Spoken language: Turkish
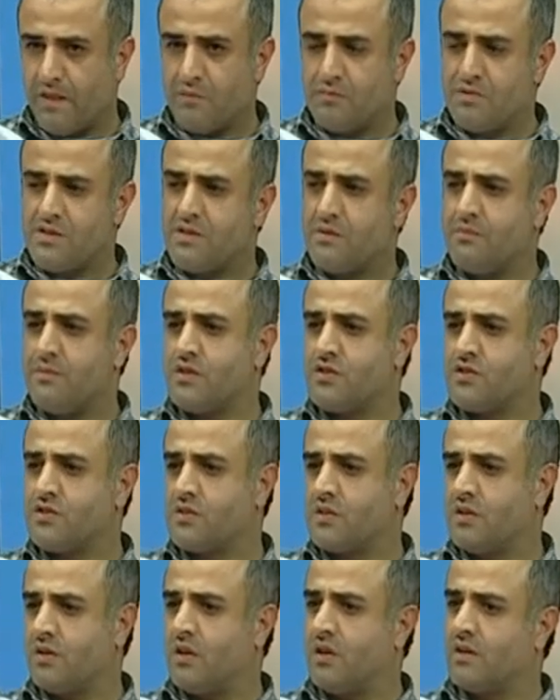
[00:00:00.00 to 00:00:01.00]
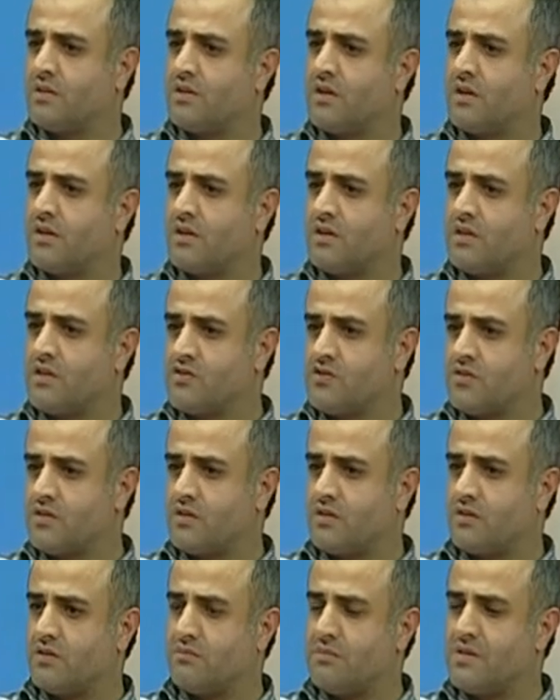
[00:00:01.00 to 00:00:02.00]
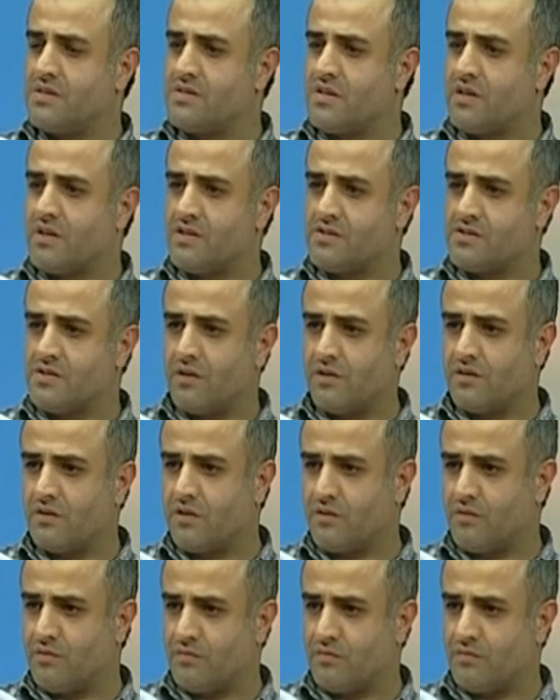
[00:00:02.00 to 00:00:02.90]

Bizde 5-6 arkadaş e, meslek hastalıkları